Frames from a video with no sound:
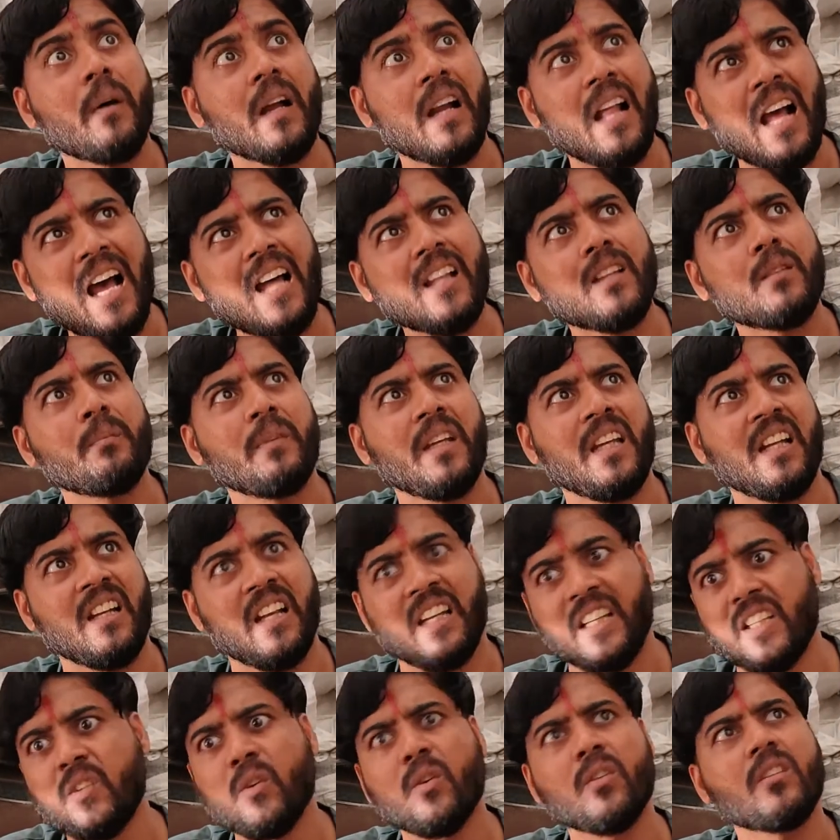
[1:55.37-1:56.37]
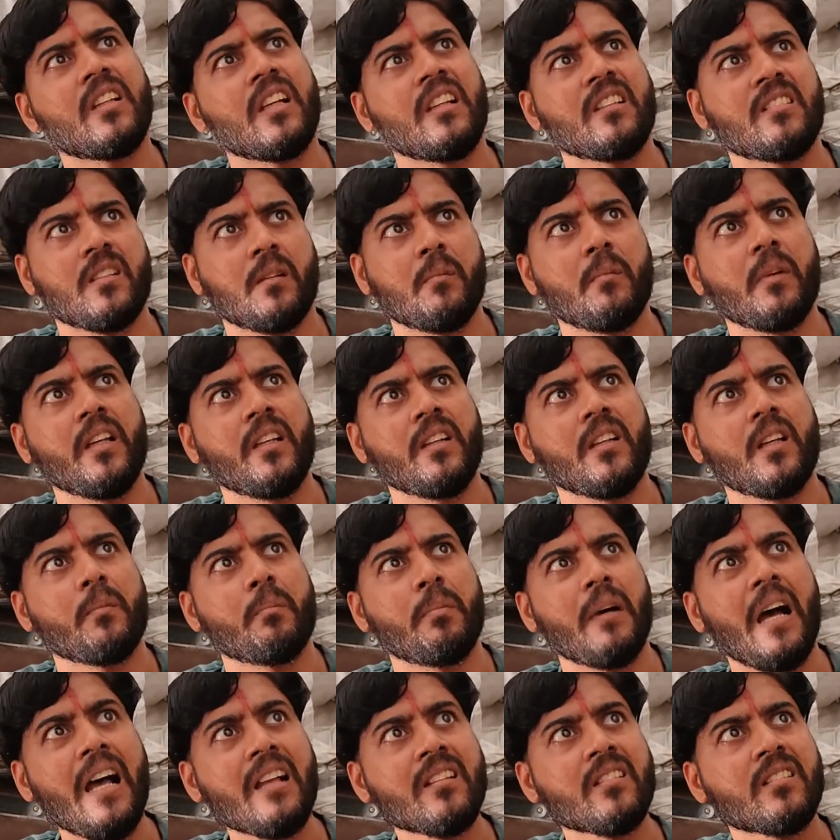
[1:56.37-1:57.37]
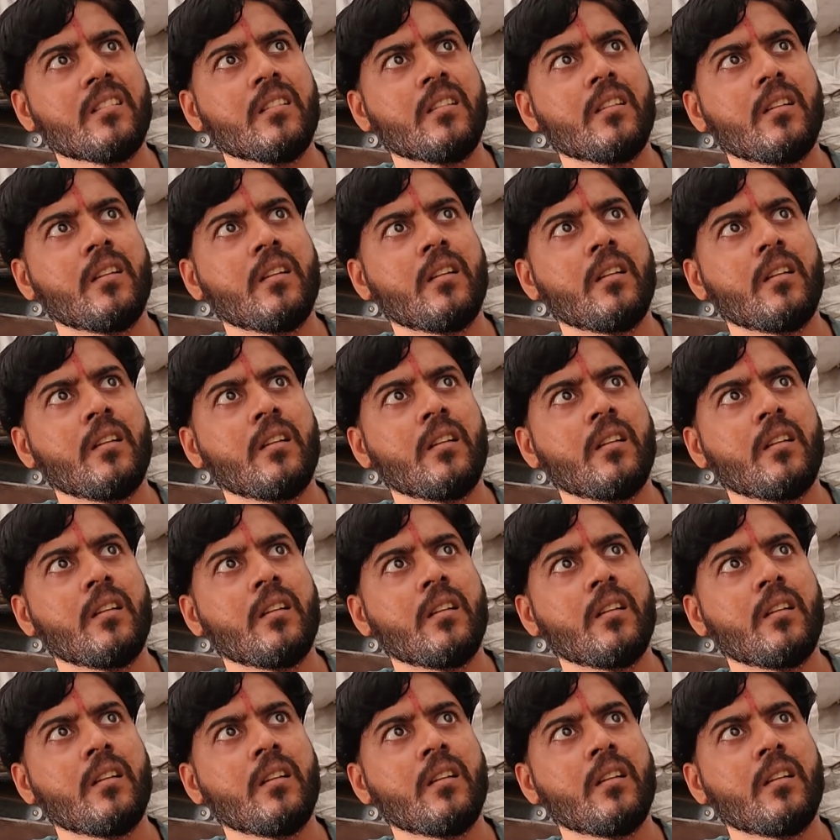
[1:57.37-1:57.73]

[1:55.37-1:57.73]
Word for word: बड़ा आदमी है नहीं होता है समय इनके पास